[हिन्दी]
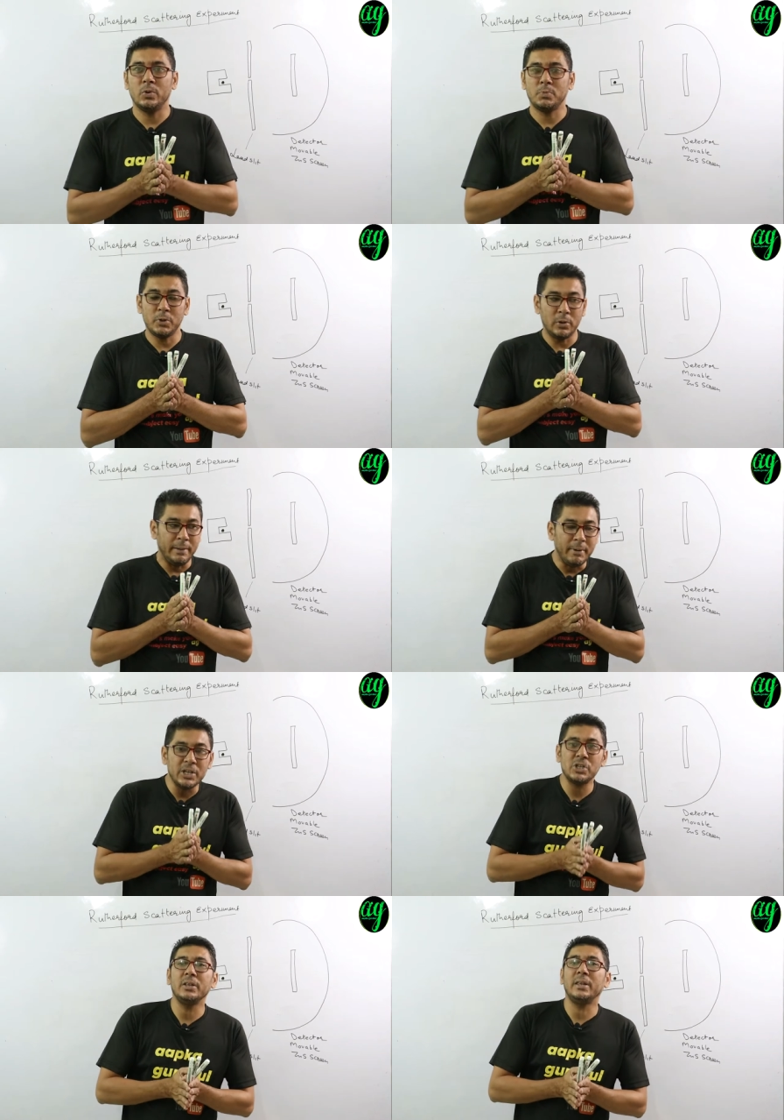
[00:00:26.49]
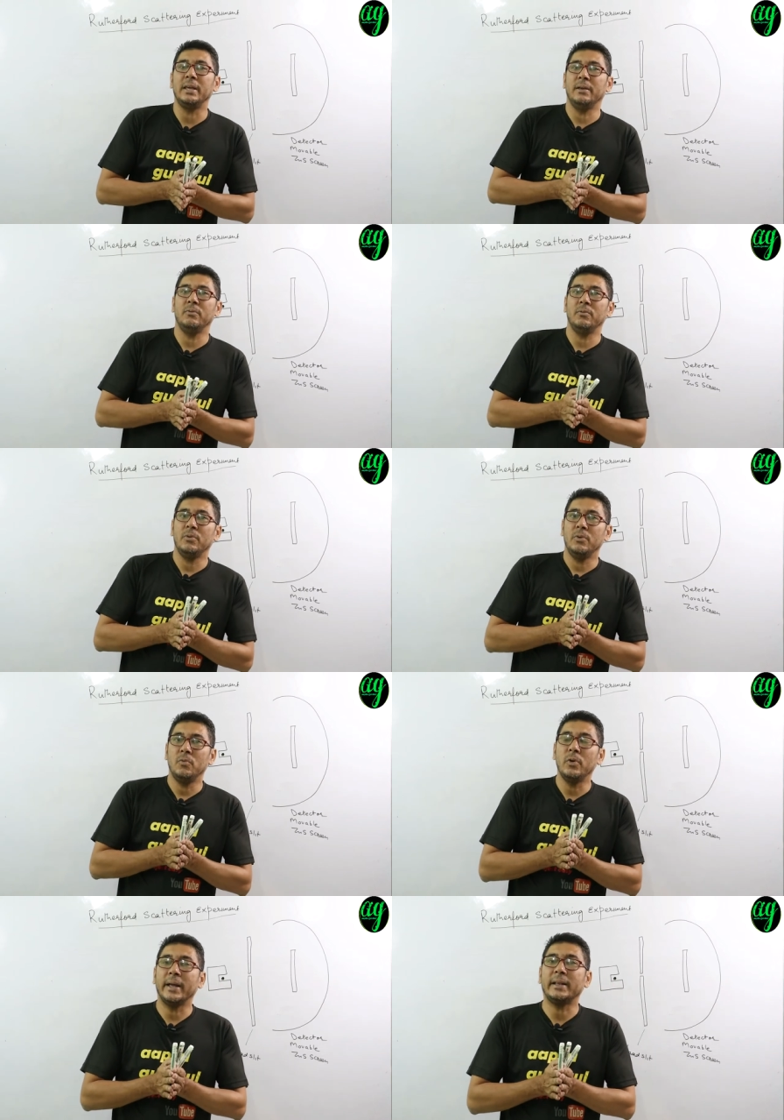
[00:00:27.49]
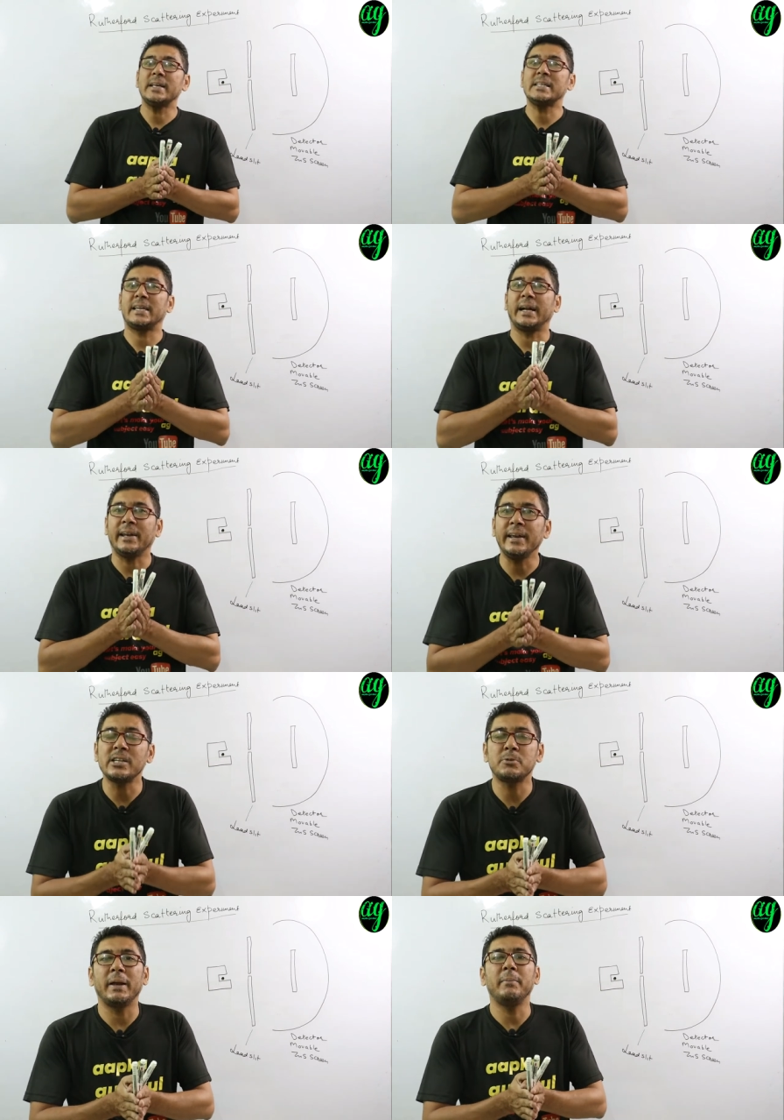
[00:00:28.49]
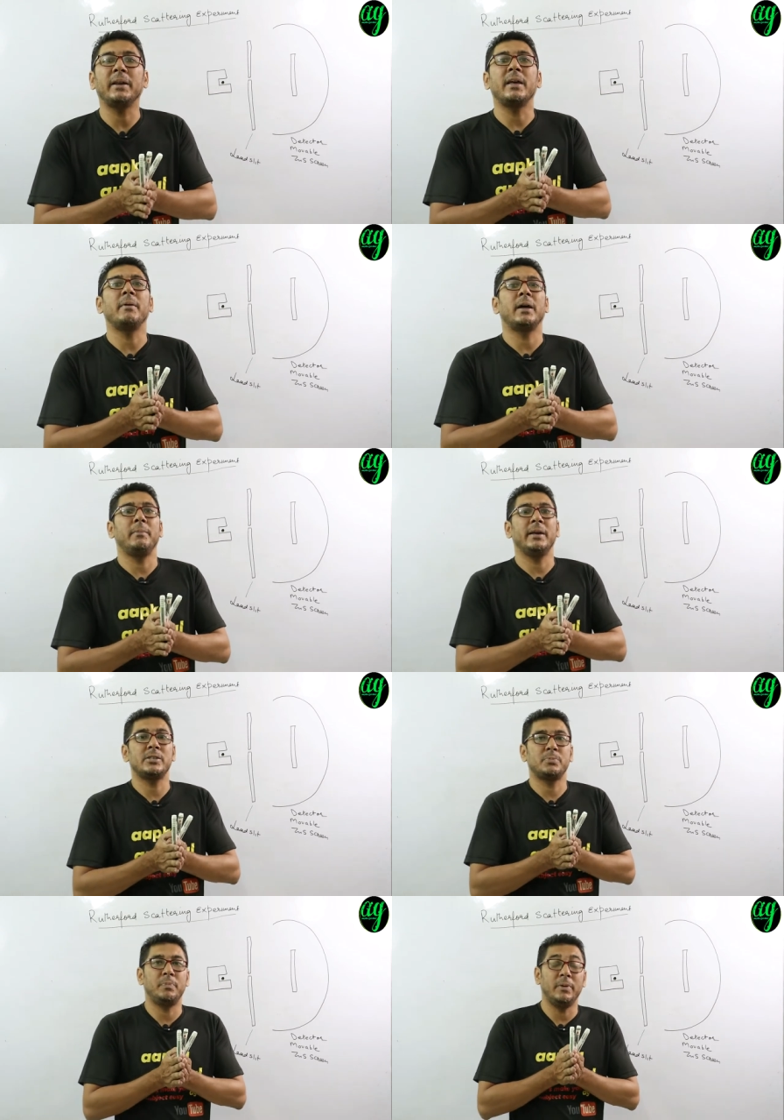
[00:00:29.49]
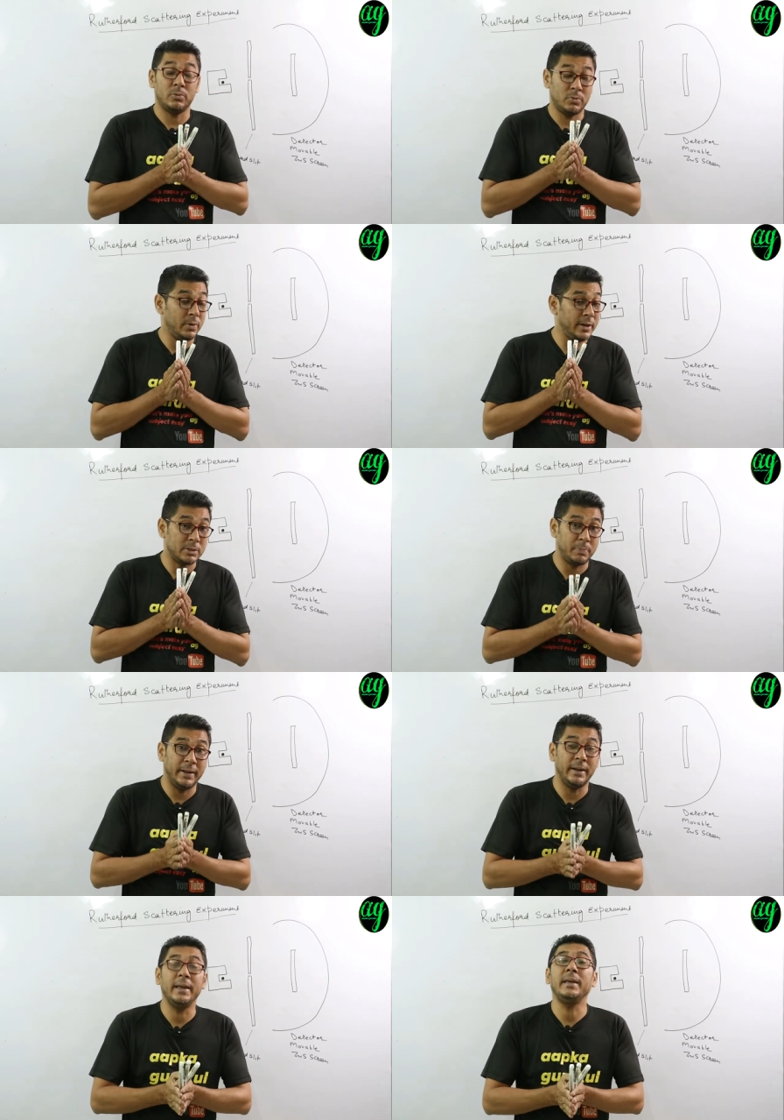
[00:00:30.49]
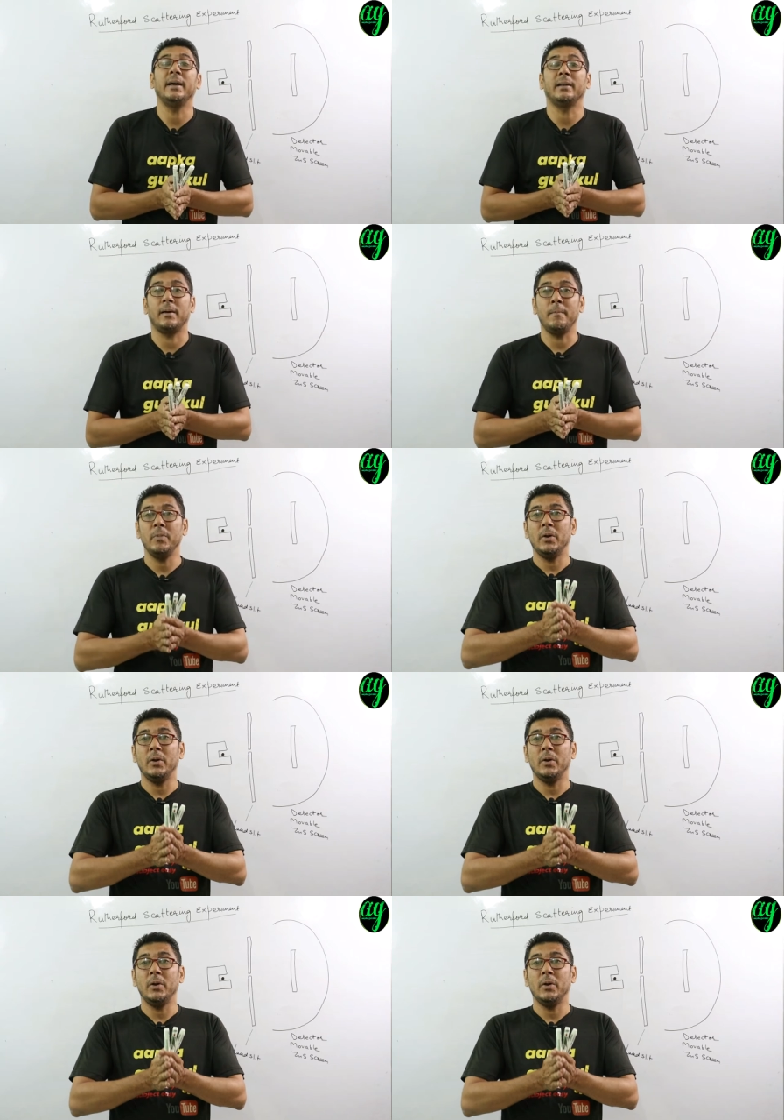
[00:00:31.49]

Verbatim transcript: उसमें जो लिमिटेशन थी वो क्या था कि स्कैटरिंग एक्सपेरिमेंट के बारे में उन्होंने एक्सप्लेन नहीं किया था